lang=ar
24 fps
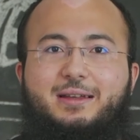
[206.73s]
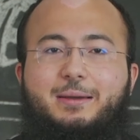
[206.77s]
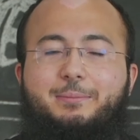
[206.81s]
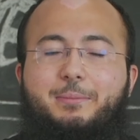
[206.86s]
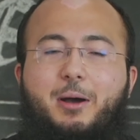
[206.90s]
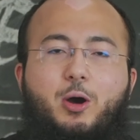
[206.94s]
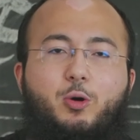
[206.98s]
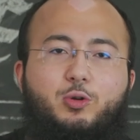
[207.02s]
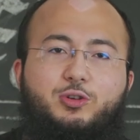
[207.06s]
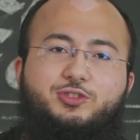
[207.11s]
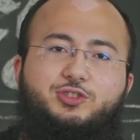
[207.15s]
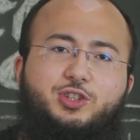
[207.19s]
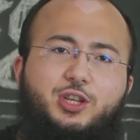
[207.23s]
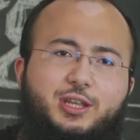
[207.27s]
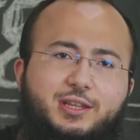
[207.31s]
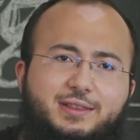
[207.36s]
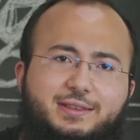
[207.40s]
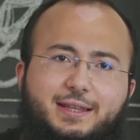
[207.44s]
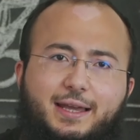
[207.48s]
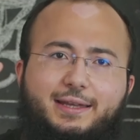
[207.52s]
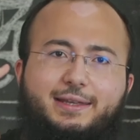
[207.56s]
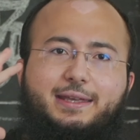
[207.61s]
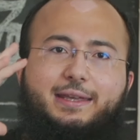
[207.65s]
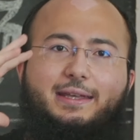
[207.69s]
ما هو الشيء
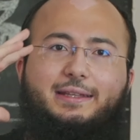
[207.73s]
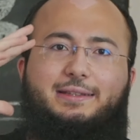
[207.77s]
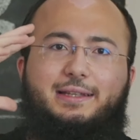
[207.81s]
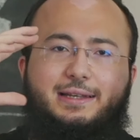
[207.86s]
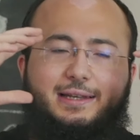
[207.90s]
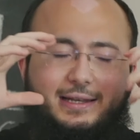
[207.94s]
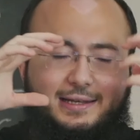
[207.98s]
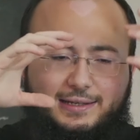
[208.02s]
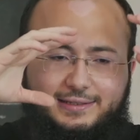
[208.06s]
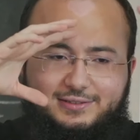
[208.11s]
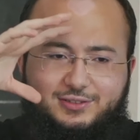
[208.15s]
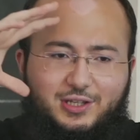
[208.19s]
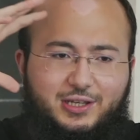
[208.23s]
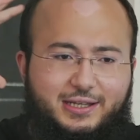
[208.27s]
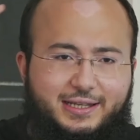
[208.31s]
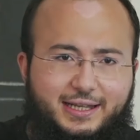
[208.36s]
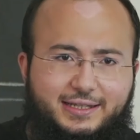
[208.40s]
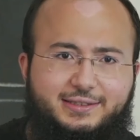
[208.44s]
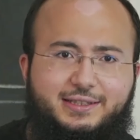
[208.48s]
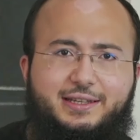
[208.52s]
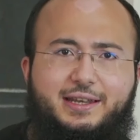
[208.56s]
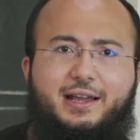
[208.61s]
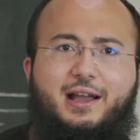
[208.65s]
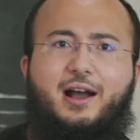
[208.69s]
التعقيد الشيء اللي
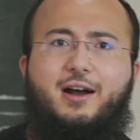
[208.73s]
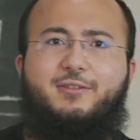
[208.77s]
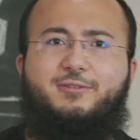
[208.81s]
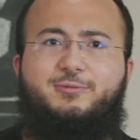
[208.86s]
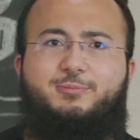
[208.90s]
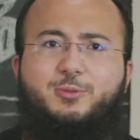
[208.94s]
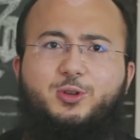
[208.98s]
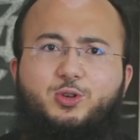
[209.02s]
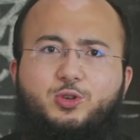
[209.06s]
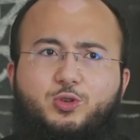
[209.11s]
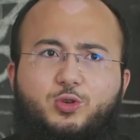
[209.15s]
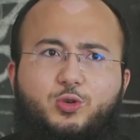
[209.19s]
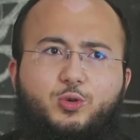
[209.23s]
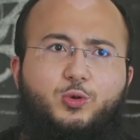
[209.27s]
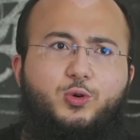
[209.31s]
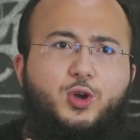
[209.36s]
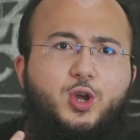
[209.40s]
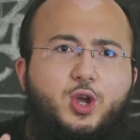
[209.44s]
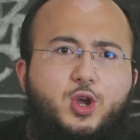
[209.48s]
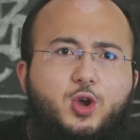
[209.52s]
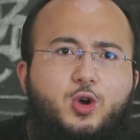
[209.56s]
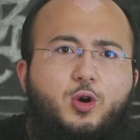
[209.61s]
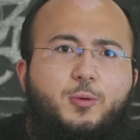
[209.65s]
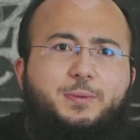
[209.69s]
قاعدين نخاف منه
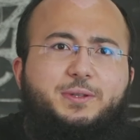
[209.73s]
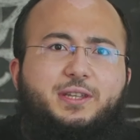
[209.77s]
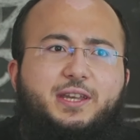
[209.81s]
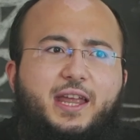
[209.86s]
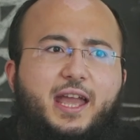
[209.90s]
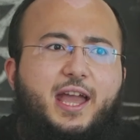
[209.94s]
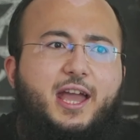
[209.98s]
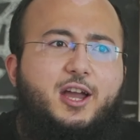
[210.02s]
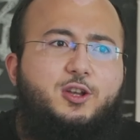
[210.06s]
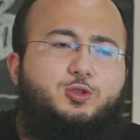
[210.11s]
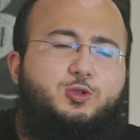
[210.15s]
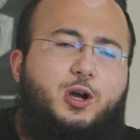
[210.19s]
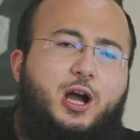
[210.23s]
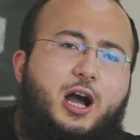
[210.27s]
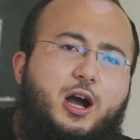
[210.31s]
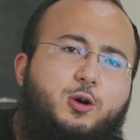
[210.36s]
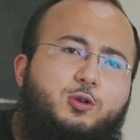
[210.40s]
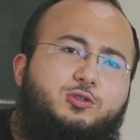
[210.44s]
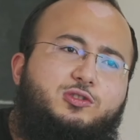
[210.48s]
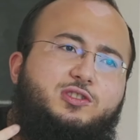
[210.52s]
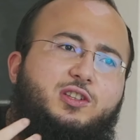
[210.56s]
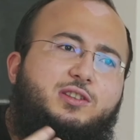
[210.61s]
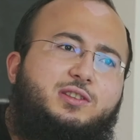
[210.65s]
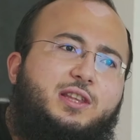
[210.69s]
ومدري ايش
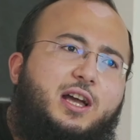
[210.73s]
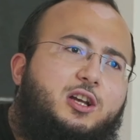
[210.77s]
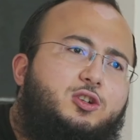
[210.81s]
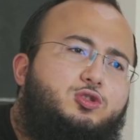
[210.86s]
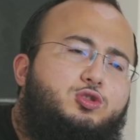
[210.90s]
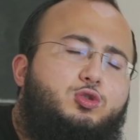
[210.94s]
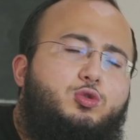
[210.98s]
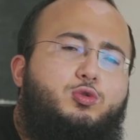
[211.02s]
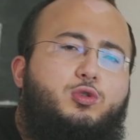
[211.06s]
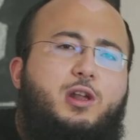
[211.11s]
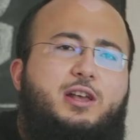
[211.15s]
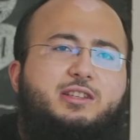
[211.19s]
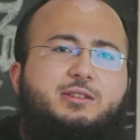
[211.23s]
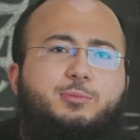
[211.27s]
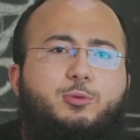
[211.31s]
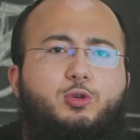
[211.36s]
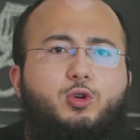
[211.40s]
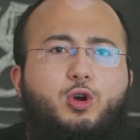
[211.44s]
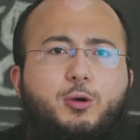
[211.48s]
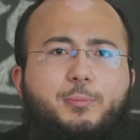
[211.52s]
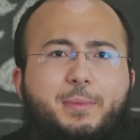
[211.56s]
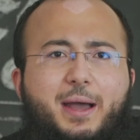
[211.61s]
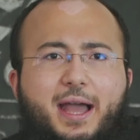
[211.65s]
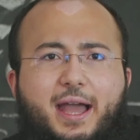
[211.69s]
وحاخذ ستة اشهر ولازم
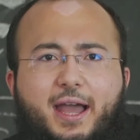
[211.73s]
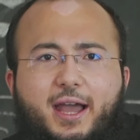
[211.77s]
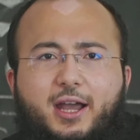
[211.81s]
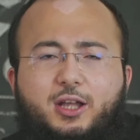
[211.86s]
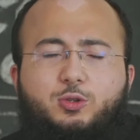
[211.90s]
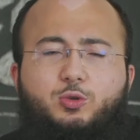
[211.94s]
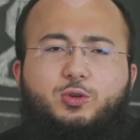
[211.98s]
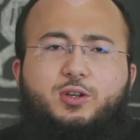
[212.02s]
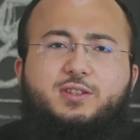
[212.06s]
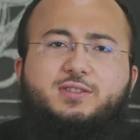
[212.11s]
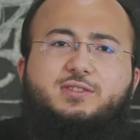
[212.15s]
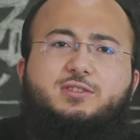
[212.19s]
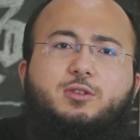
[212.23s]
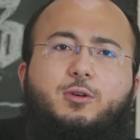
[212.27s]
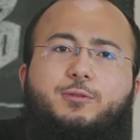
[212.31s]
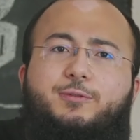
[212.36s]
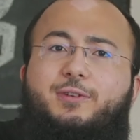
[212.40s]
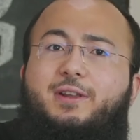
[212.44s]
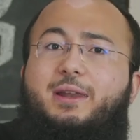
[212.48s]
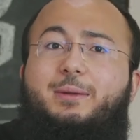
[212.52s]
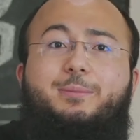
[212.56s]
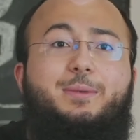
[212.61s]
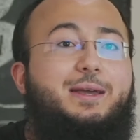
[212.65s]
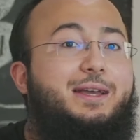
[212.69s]
اروح معهد وقصه
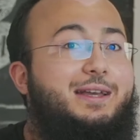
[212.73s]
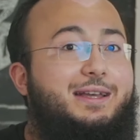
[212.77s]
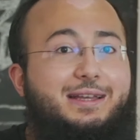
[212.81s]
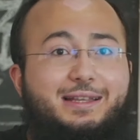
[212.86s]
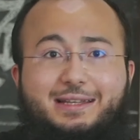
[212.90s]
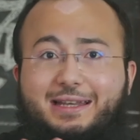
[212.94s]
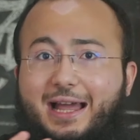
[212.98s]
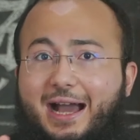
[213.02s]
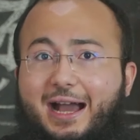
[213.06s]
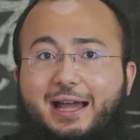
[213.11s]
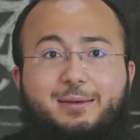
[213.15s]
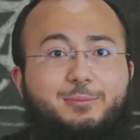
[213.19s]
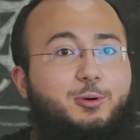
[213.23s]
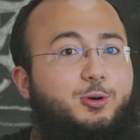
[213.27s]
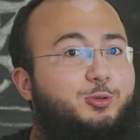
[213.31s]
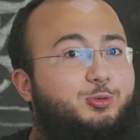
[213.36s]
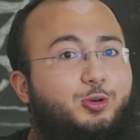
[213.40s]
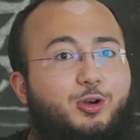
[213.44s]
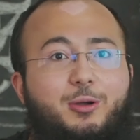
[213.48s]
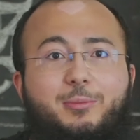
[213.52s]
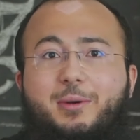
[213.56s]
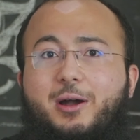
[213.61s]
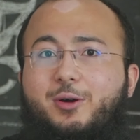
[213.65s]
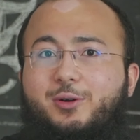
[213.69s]
وفيلم لا
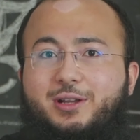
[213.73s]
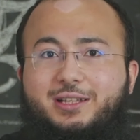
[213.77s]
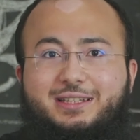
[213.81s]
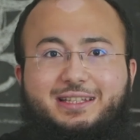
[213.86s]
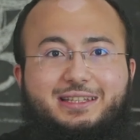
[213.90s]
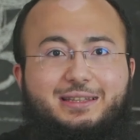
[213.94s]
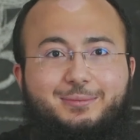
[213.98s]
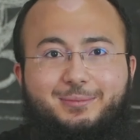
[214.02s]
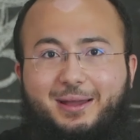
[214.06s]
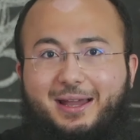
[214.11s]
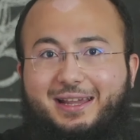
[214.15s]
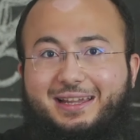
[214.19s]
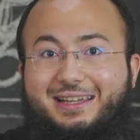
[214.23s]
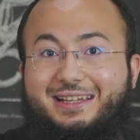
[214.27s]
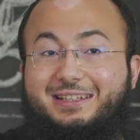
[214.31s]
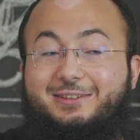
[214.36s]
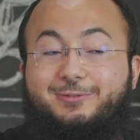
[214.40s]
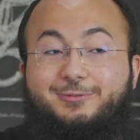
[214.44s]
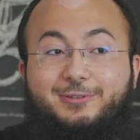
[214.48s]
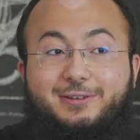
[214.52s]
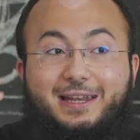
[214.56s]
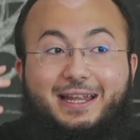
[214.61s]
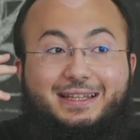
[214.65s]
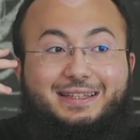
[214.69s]
الموضوع ما هو قد كذا معقد
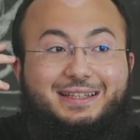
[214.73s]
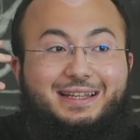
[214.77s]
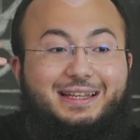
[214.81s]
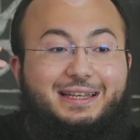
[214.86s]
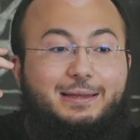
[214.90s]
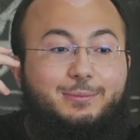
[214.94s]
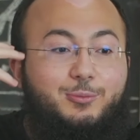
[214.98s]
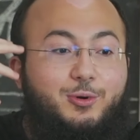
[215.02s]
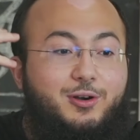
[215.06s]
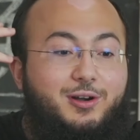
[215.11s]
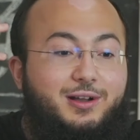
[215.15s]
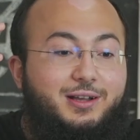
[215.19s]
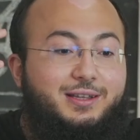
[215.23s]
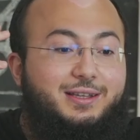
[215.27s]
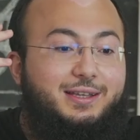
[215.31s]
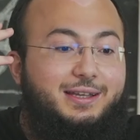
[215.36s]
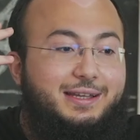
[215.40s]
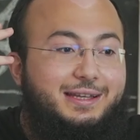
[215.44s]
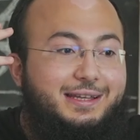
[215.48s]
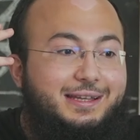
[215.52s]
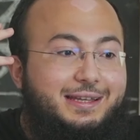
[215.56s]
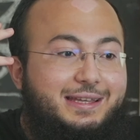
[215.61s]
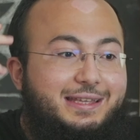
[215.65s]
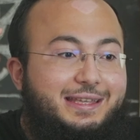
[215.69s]
فلا تخلي مخك
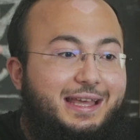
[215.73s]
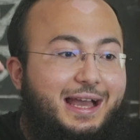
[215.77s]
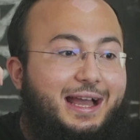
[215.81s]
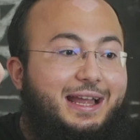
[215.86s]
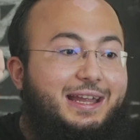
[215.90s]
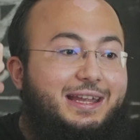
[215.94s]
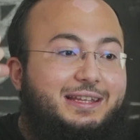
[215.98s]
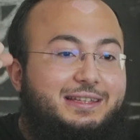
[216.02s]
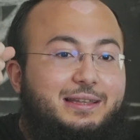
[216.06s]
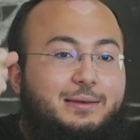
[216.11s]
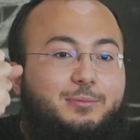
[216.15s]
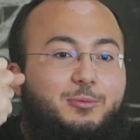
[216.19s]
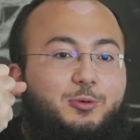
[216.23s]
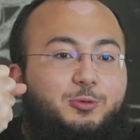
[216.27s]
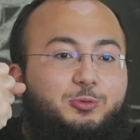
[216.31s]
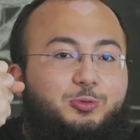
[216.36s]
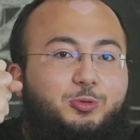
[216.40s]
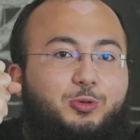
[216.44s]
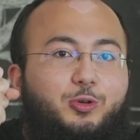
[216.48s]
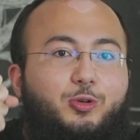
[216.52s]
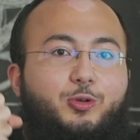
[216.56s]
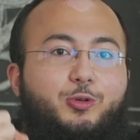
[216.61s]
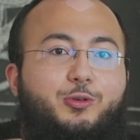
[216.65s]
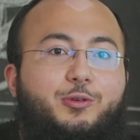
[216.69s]
يعقد
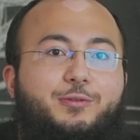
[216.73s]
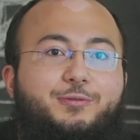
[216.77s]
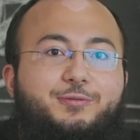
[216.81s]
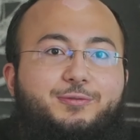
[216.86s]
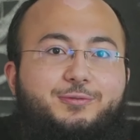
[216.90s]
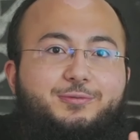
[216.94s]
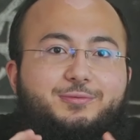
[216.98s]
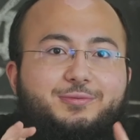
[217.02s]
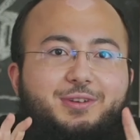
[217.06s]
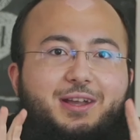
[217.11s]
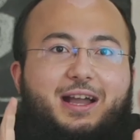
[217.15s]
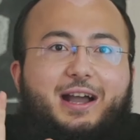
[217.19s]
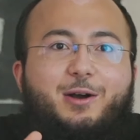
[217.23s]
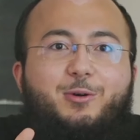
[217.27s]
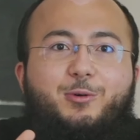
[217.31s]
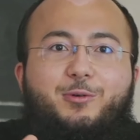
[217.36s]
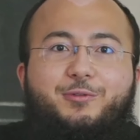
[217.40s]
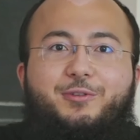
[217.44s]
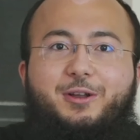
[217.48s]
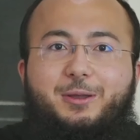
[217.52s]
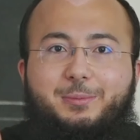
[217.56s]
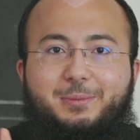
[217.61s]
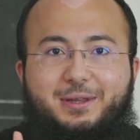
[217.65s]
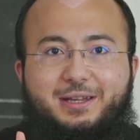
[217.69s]
الموضوع
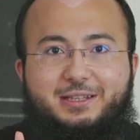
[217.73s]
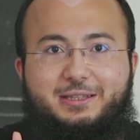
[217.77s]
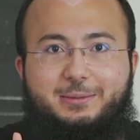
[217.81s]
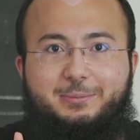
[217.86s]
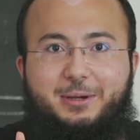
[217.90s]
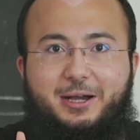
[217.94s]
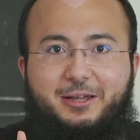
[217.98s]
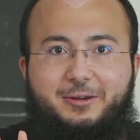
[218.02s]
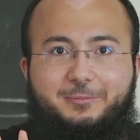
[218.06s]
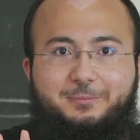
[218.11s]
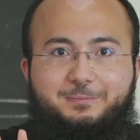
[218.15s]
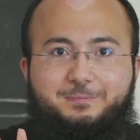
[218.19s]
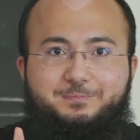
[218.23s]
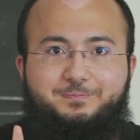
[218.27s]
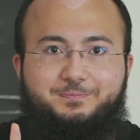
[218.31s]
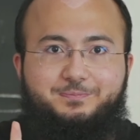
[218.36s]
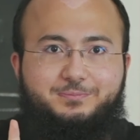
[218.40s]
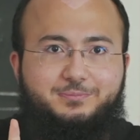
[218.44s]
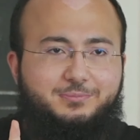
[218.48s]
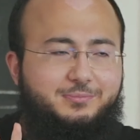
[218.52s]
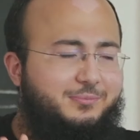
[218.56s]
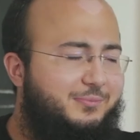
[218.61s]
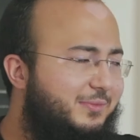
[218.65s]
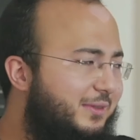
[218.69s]
ويخوفك من الاختبار
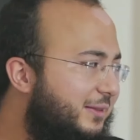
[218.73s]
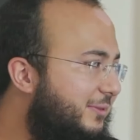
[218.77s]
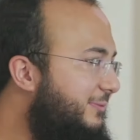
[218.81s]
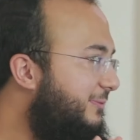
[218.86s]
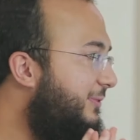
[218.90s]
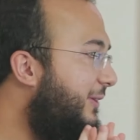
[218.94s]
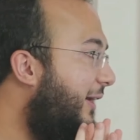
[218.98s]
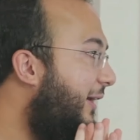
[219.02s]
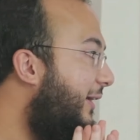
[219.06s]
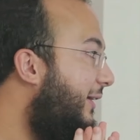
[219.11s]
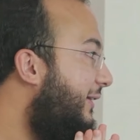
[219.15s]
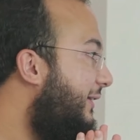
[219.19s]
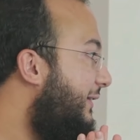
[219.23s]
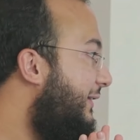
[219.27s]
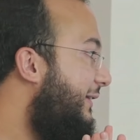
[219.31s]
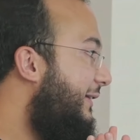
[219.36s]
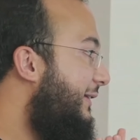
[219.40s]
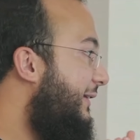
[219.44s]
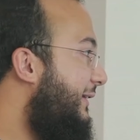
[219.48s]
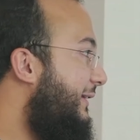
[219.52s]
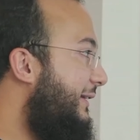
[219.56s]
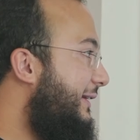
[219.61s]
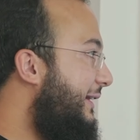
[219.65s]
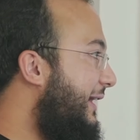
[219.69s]

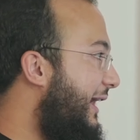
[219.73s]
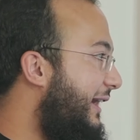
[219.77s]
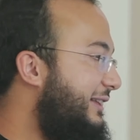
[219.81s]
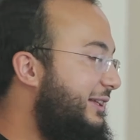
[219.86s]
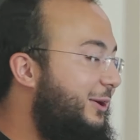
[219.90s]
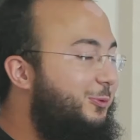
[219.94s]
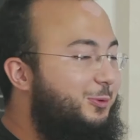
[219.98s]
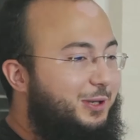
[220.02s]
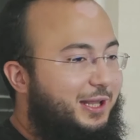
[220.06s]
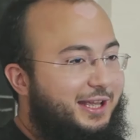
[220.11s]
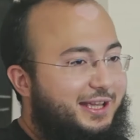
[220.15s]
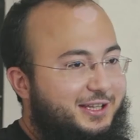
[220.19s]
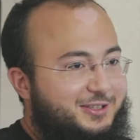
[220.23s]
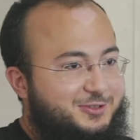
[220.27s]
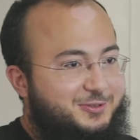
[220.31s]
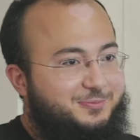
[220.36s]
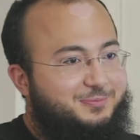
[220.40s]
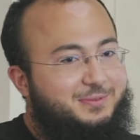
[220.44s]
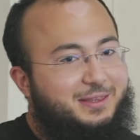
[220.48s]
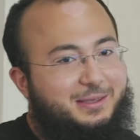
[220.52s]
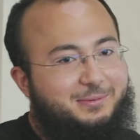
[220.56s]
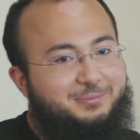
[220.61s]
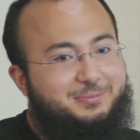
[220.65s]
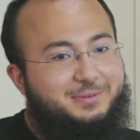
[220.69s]
فهذه اول حاجه
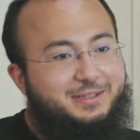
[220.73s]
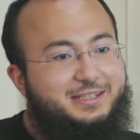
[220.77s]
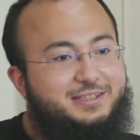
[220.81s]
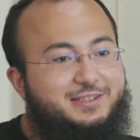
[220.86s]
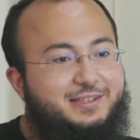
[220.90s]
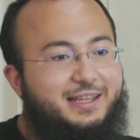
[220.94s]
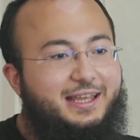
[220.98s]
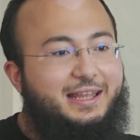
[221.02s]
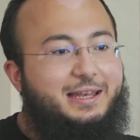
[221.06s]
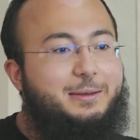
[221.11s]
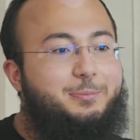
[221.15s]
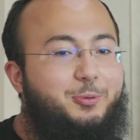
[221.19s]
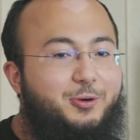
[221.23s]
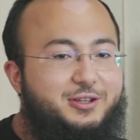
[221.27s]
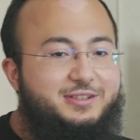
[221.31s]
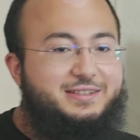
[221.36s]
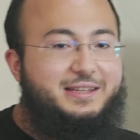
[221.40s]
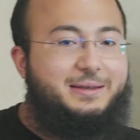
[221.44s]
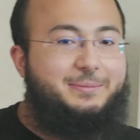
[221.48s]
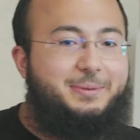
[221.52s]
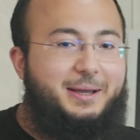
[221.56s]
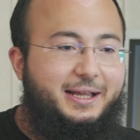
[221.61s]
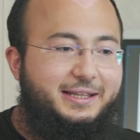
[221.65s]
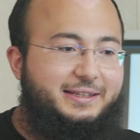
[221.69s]
طيب نيجي دحين البوينت
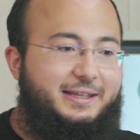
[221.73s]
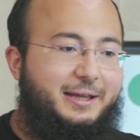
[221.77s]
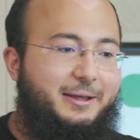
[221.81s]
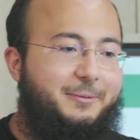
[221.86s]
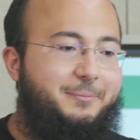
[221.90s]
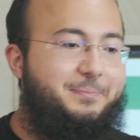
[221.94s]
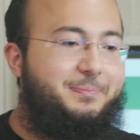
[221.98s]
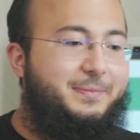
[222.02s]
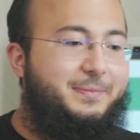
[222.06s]
اللي بعدها